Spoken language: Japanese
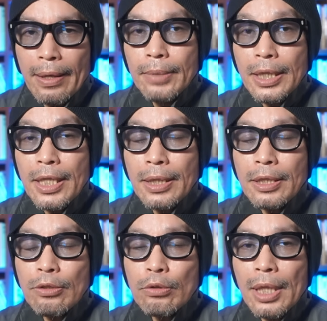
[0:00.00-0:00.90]
蒔絵
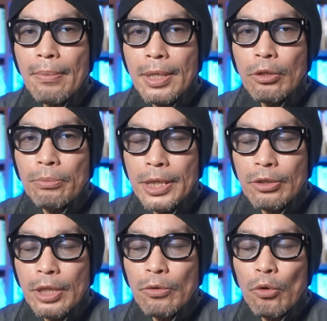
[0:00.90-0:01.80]
にするための
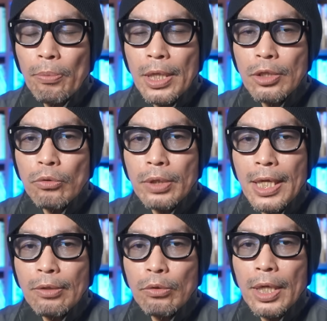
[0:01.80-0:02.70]
ミスインフォメーションで
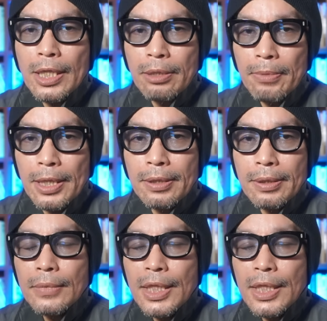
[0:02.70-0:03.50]
あると感じます。